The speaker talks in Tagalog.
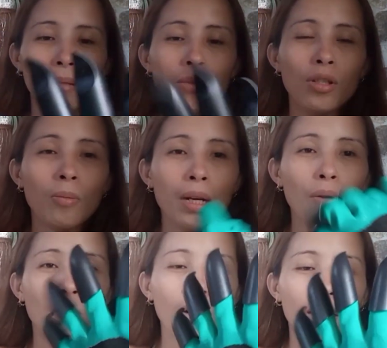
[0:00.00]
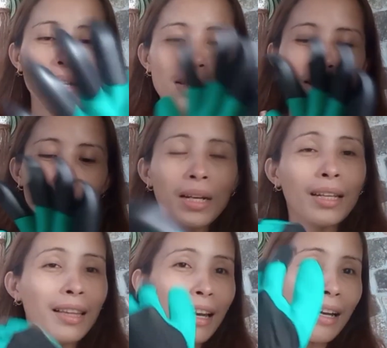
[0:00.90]
Medyo maluwang kasi
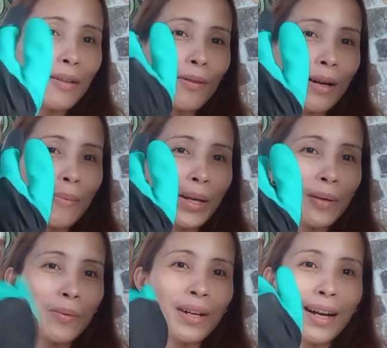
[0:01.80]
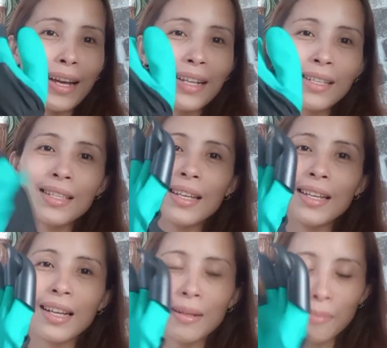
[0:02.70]
maliit talaga yung kamay ko guys.
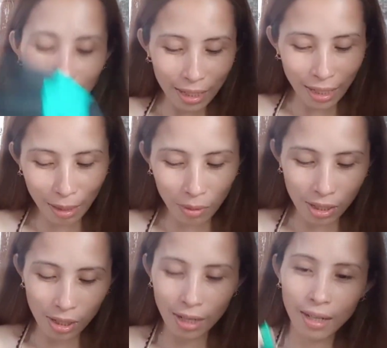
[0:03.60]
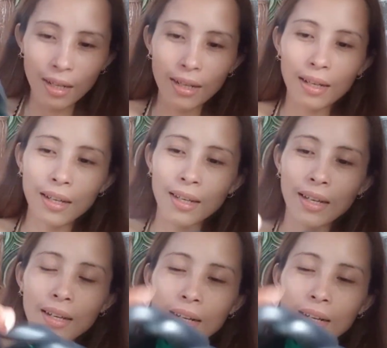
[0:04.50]
Ayan. Maganda naman siya. Ayan.